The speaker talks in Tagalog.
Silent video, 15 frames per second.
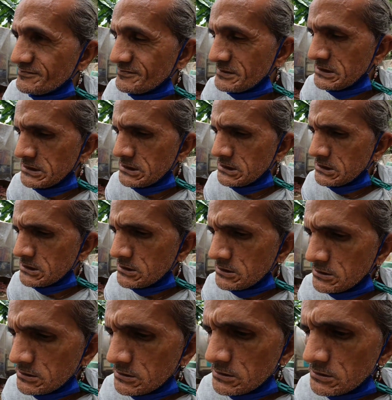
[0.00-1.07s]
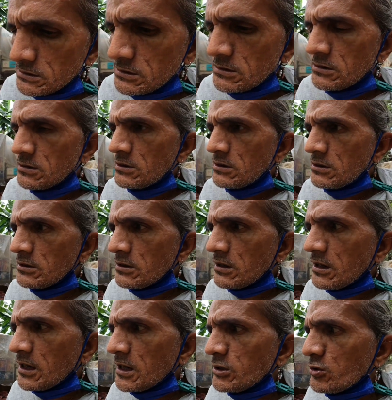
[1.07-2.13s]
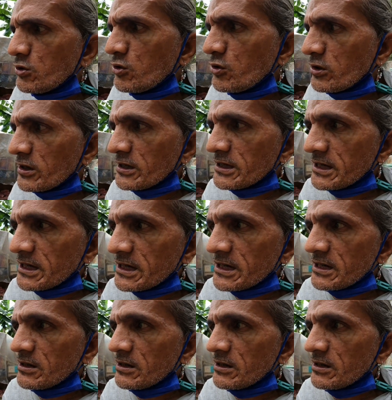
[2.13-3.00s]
ano mapapayo mo ano ah,